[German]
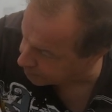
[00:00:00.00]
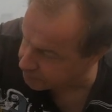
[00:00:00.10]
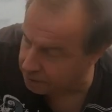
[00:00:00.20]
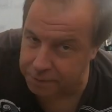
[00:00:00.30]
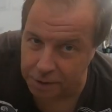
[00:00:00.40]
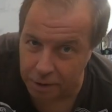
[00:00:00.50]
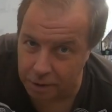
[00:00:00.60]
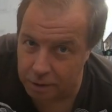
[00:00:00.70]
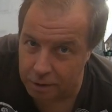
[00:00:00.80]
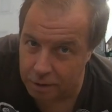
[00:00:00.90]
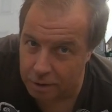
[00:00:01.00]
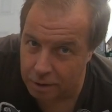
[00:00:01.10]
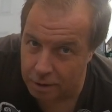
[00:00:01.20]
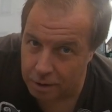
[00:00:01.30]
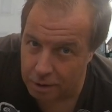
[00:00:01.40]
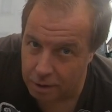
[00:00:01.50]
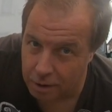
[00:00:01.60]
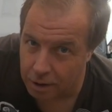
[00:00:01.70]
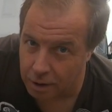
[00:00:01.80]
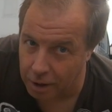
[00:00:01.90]
Fenster wäre.
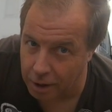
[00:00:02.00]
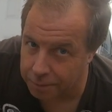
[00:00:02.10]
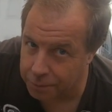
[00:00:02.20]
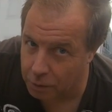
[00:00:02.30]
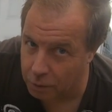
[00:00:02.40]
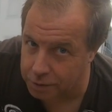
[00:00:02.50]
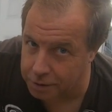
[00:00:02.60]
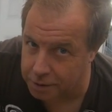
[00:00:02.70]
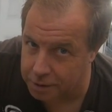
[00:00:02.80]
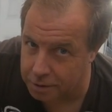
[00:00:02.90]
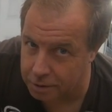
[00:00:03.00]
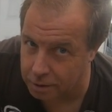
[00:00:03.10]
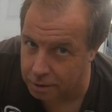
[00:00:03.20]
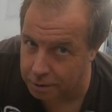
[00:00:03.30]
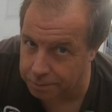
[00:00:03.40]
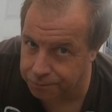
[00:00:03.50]
Ja, und das äh,